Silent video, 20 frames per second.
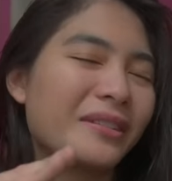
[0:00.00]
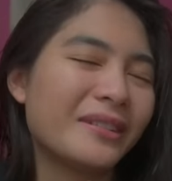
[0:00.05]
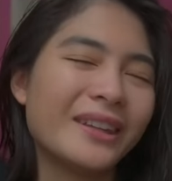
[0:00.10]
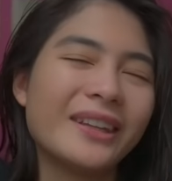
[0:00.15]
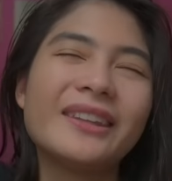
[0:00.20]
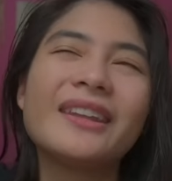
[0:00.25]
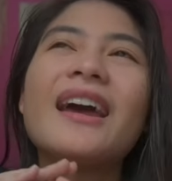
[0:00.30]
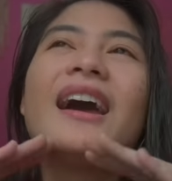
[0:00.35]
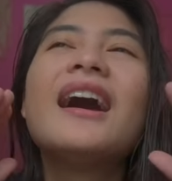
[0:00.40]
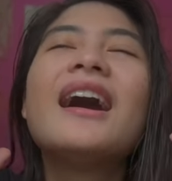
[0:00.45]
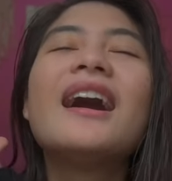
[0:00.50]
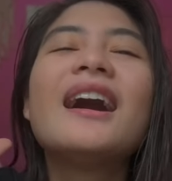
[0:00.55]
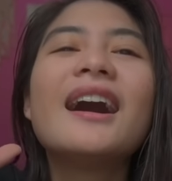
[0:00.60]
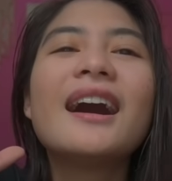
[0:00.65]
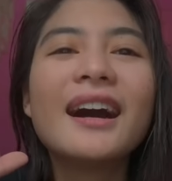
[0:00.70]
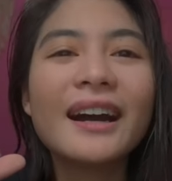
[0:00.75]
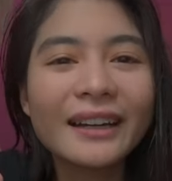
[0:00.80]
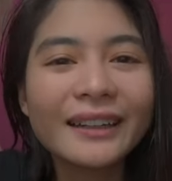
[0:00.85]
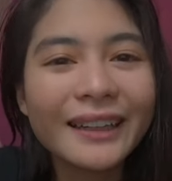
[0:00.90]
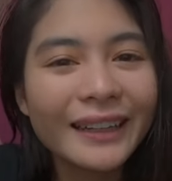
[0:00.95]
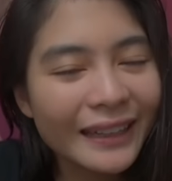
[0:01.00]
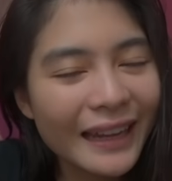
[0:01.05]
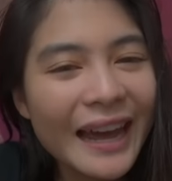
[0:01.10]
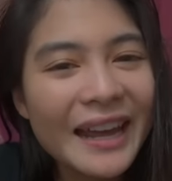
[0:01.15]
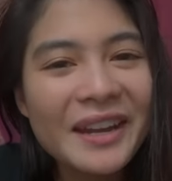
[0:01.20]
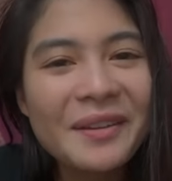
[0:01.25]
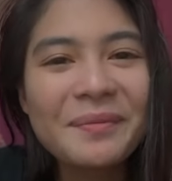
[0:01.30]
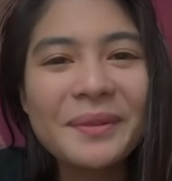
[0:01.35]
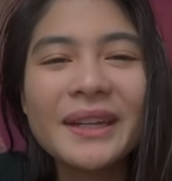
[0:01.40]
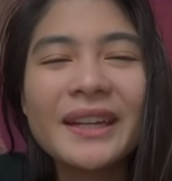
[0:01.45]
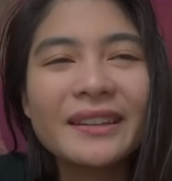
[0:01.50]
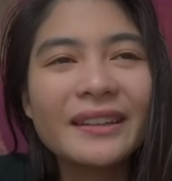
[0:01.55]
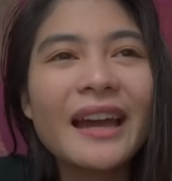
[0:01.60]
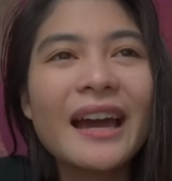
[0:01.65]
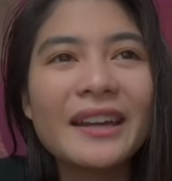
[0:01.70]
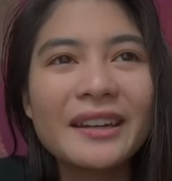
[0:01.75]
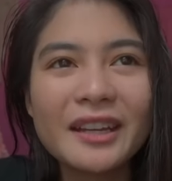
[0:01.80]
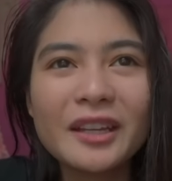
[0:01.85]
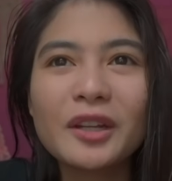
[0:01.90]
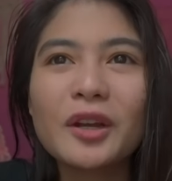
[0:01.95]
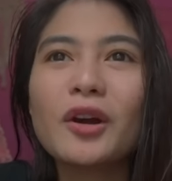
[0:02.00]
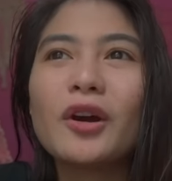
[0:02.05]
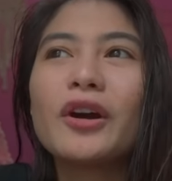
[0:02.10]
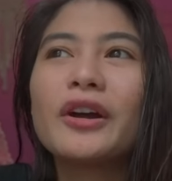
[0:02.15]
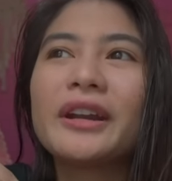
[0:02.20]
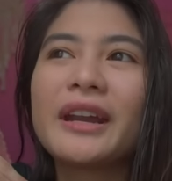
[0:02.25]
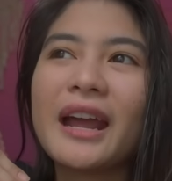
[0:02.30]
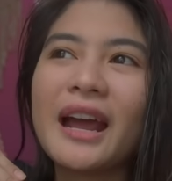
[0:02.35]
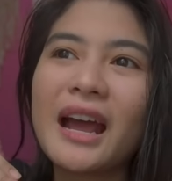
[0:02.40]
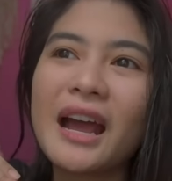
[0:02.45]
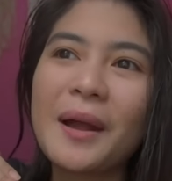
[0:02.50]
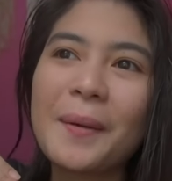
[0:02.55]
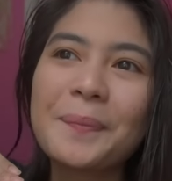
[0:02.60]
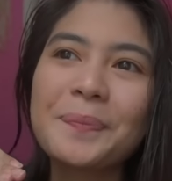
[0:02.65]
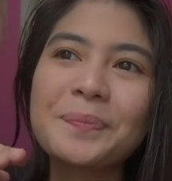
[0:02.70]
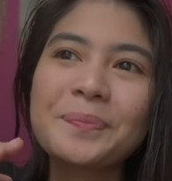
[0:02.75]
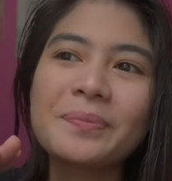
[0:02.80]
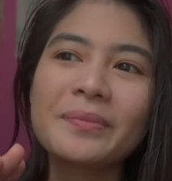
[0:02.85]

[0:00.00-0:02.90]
At in, ang lala ng pinagdaanan ko na